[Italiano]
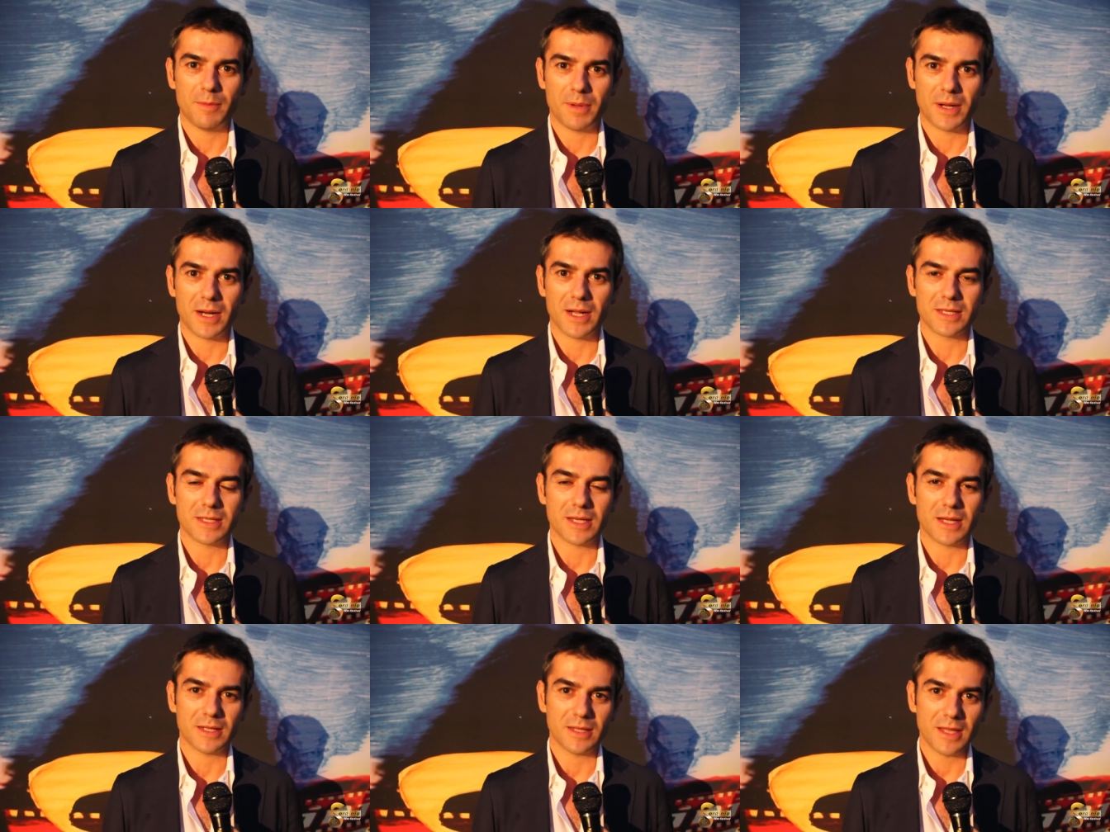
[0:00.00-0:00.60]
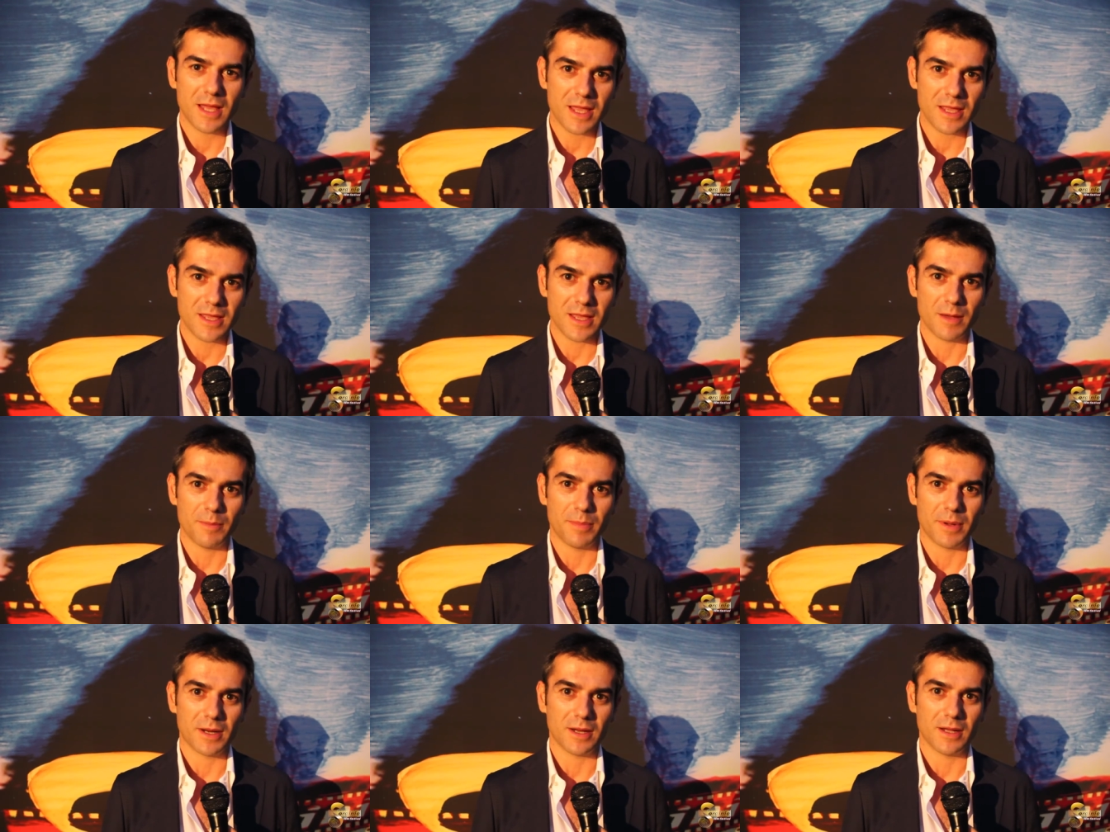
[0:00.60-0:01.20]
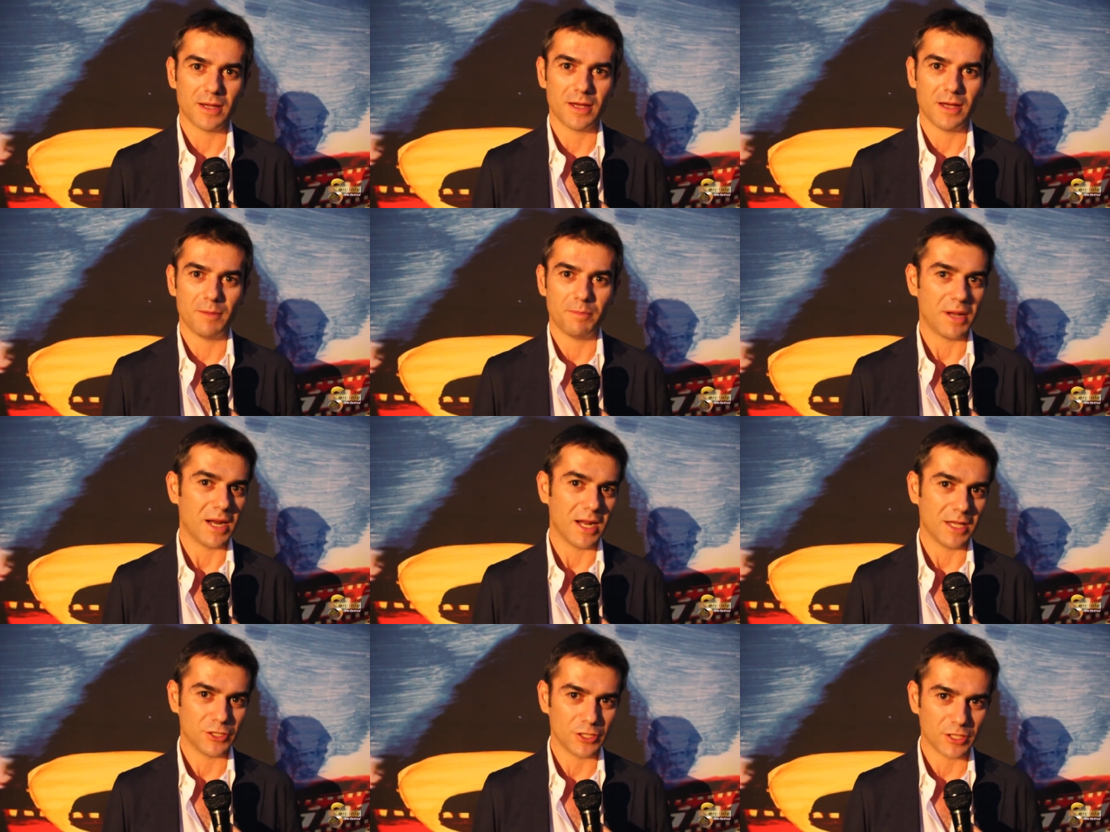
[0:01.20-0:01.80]
per la Sardegna, per,
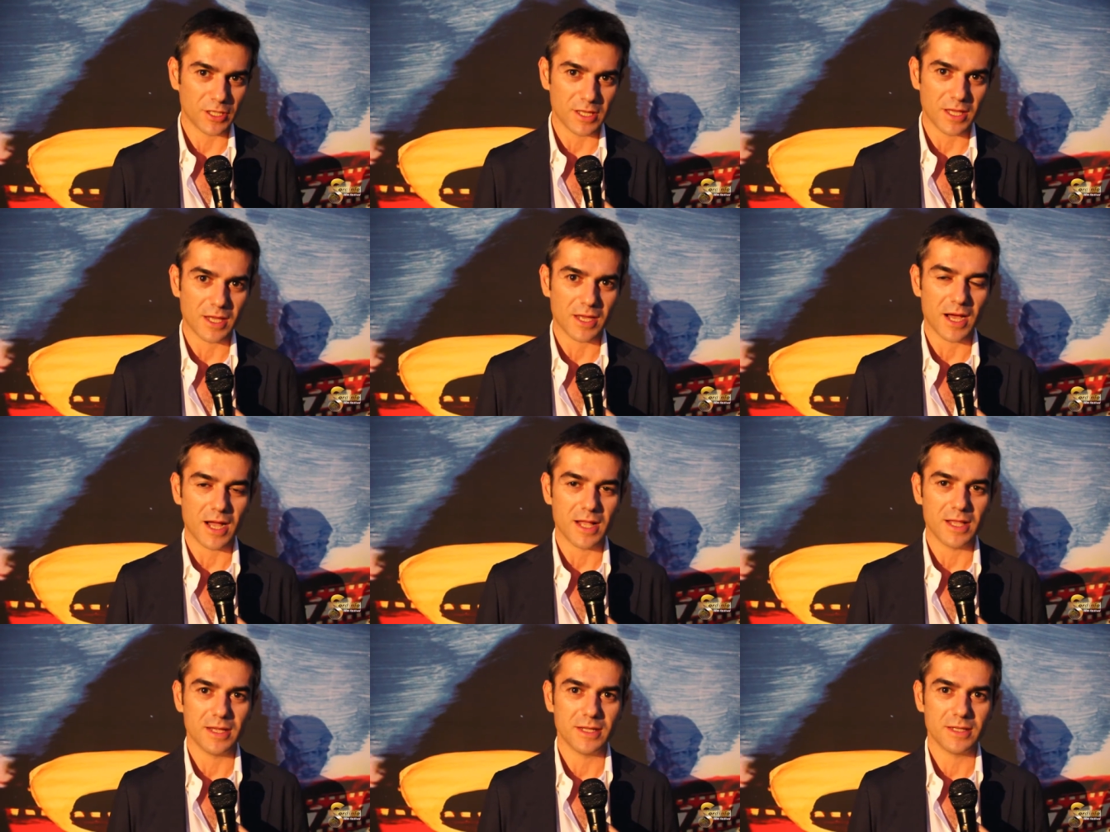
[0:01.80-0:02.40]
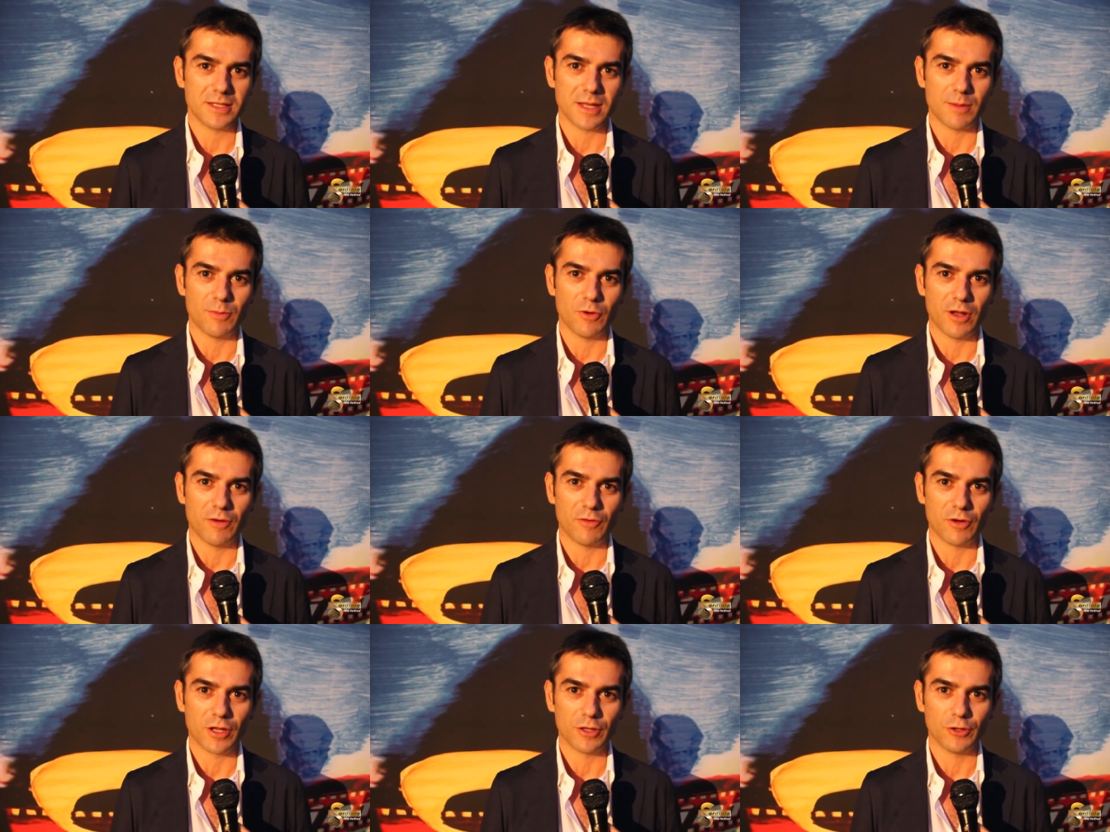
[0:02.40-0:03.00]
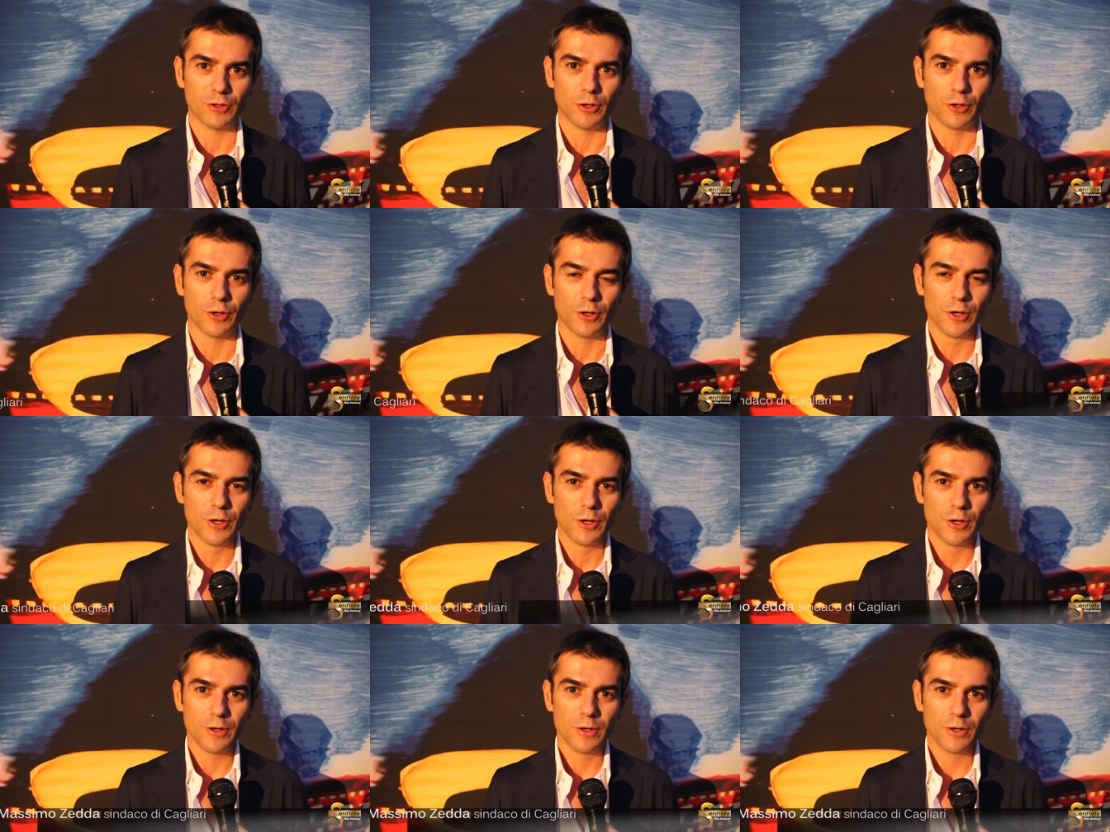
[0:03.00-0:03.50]
per la città di Cagliari, stiamo lavorando